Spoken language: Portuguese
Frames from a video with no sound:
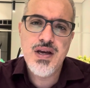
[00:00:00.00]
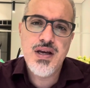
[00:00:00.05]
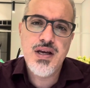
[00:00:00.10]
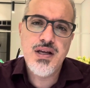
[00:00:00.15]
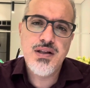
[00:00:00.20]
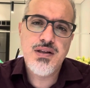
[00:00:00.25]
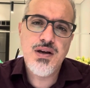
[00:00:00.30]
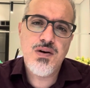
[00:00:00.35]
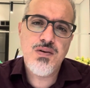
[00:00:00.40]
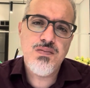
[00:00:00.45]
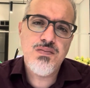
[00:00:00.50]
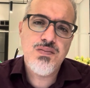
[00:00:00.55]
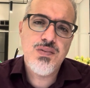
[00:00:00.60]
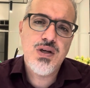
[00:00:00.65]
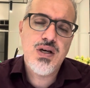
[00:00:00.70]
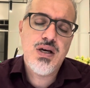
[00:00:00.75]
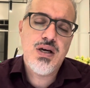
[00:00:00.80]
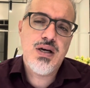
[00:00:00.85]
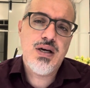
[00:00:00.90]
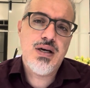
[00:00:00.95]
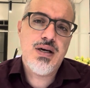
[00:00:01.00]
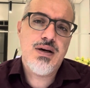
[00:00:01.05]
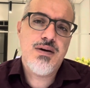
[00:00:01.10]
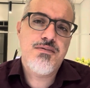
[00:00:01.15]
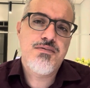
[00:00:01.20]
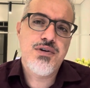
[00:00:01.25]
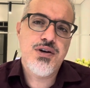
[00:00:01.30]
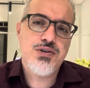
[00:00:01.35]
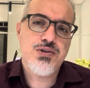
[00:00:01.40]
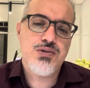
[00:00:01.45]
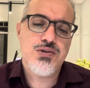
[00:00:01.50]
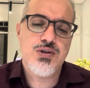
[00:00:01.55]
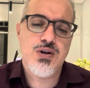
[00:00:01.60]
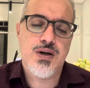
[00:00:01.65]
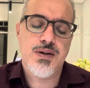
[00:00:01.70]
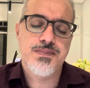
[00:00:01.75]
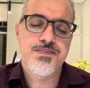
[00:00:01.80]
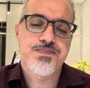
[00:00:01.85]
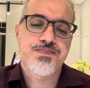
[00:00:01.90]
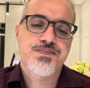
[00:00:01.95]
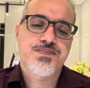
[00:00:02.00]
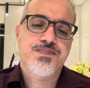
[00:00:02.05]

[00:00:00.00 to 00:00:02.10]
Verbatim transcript: Então, uh, vejam só.